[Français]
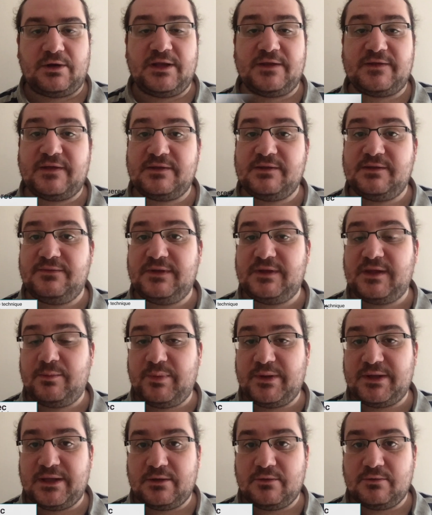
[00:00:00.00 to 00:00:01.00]
les activités
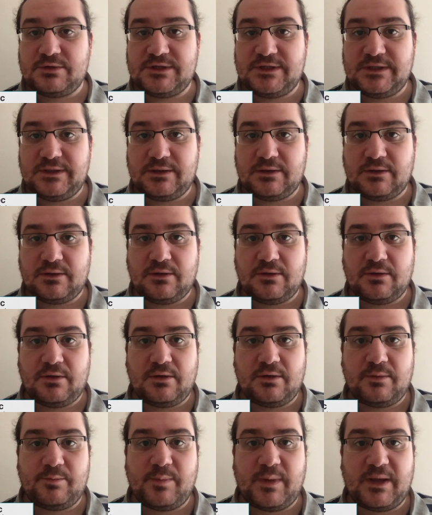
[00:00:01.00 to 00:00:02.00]
pédagogiques
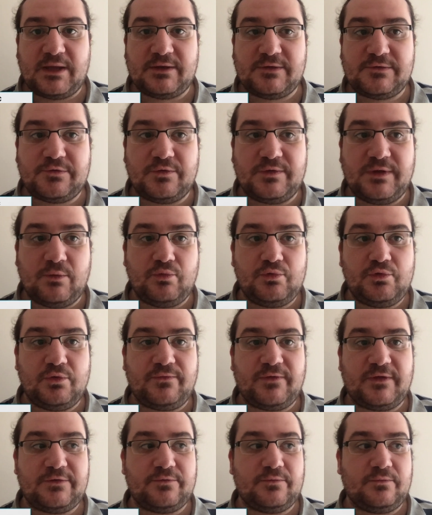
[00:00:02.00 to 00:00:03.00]
euh, bah, se déroulent
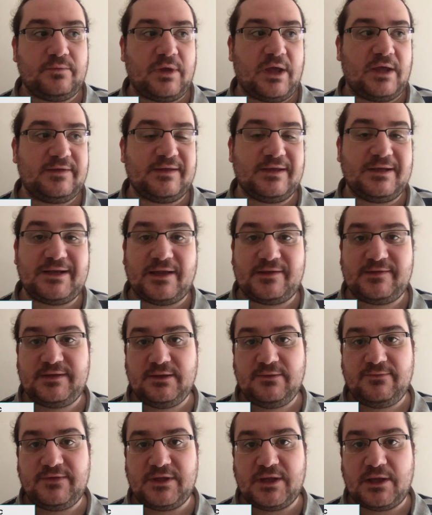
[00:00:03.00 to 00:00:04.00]
de façon assez
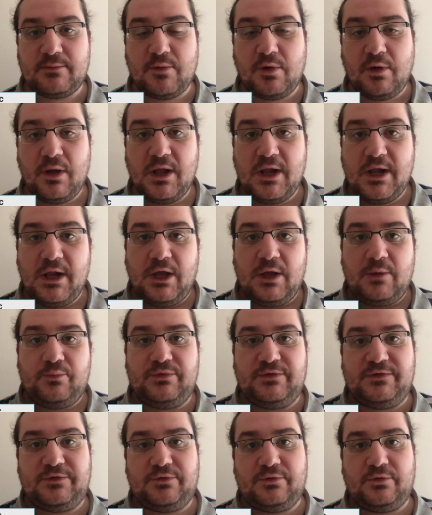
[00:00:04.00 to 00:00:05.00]
classique finalement,
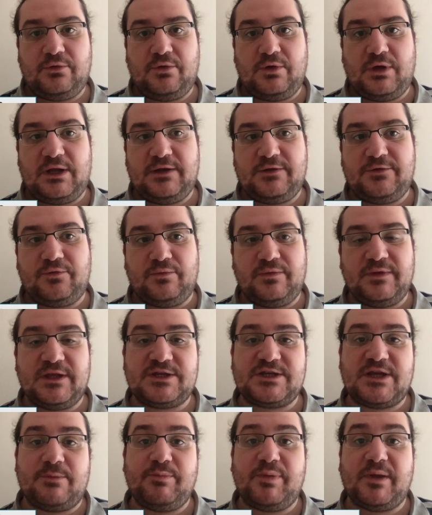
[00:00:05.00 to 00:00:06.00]
puisqu'elles sont
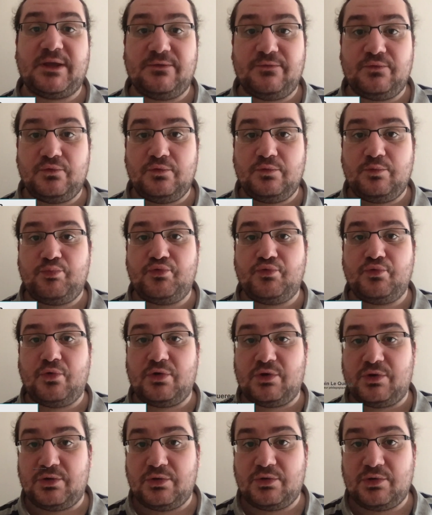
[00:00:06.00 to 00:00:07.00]
déjà prévues
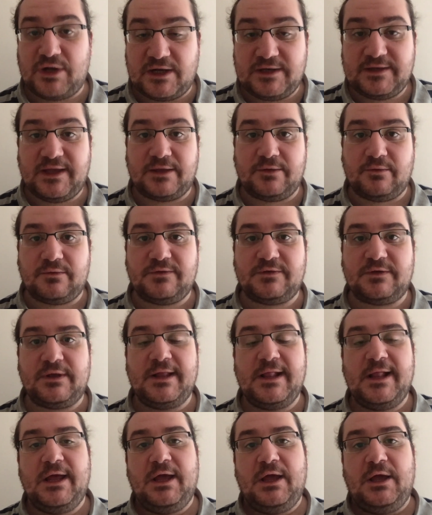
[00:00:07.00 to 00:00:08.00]
pour l'alternance.
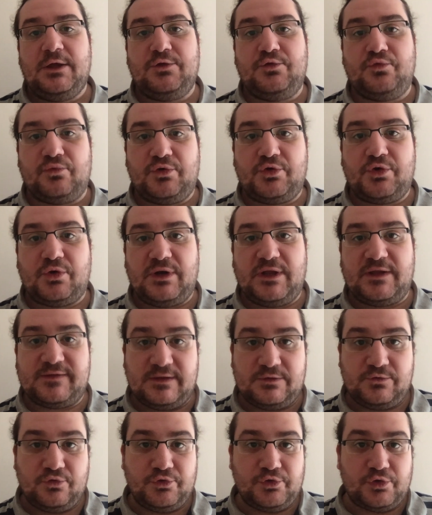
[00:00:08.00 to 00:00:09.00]
Donc euh,
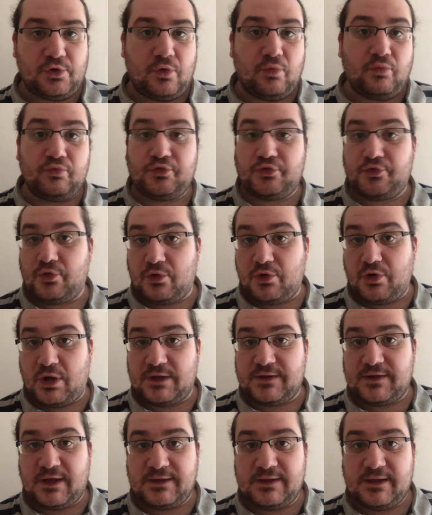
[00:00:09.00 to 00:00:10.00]
les étudiants ont sur leur
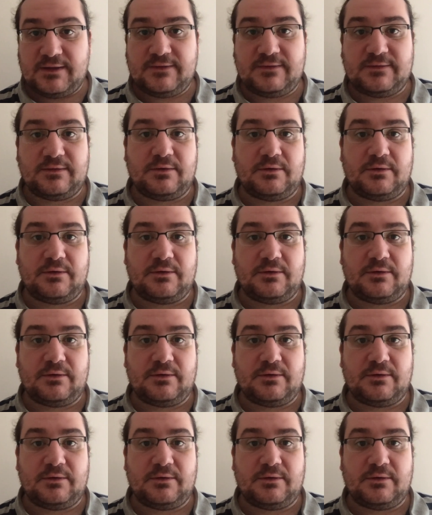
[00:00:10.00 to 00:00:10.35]
intranet